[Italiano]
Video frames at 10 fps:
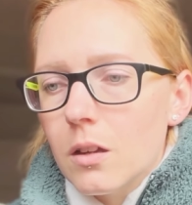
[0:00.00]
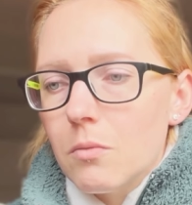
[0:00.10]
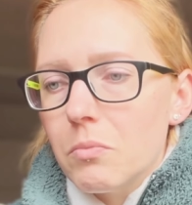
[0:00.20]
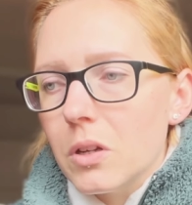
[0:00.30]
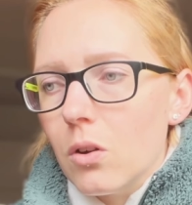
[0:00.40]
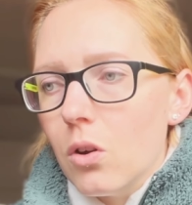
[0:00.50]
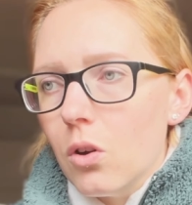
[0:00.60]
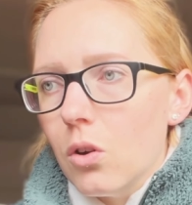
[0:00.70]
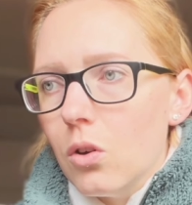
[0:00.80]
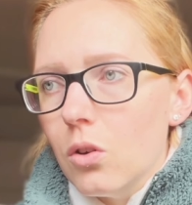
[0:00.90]

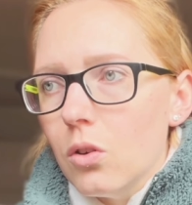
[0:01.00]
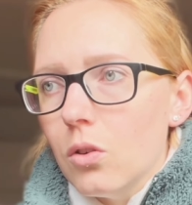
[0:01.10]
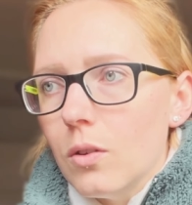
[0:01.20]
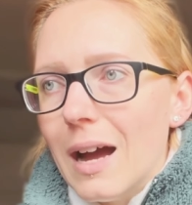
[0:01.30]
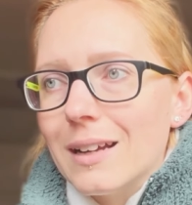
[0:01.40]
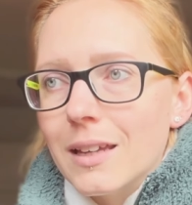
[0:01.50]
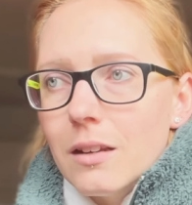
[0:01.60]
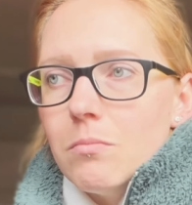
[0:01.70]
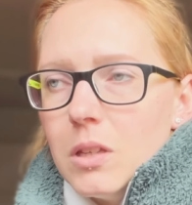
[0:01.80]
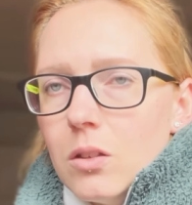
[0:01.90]
però anche
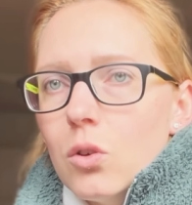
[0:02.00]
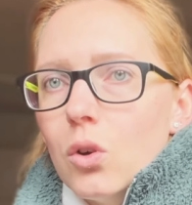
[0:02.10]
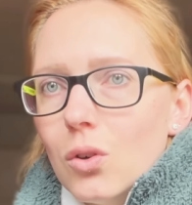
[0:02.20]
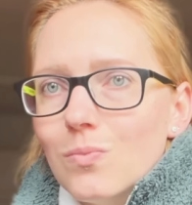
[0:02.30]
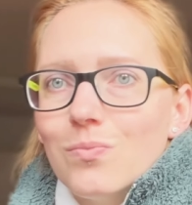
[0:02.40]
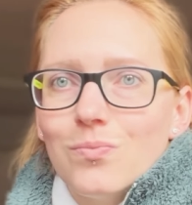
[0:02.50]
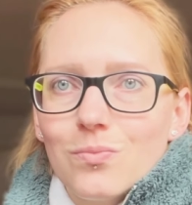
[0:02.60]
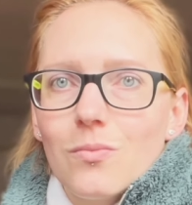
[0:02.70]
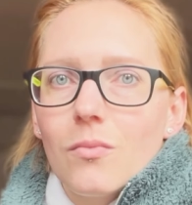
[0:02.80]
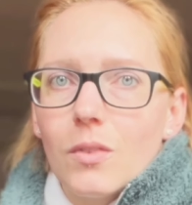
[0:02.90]
il mio
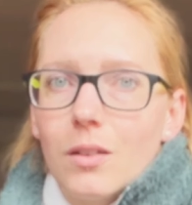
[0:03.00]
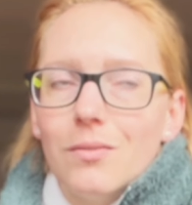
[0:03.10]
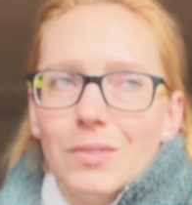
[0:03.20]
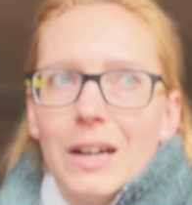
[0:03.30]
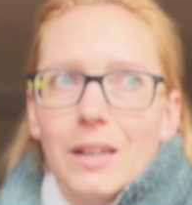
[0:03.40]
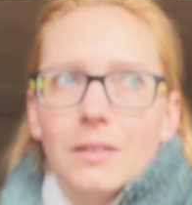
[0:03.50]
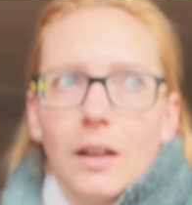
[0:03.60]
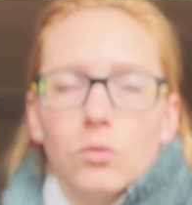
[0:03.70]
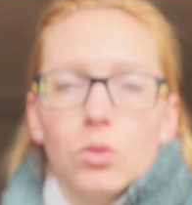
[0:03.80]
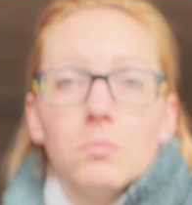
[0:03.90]
varia
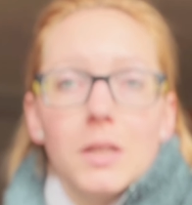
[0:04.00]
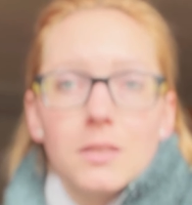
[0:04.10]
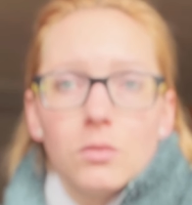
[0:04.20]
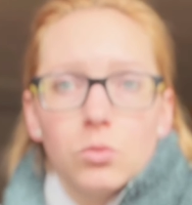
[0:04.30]
tanto in base al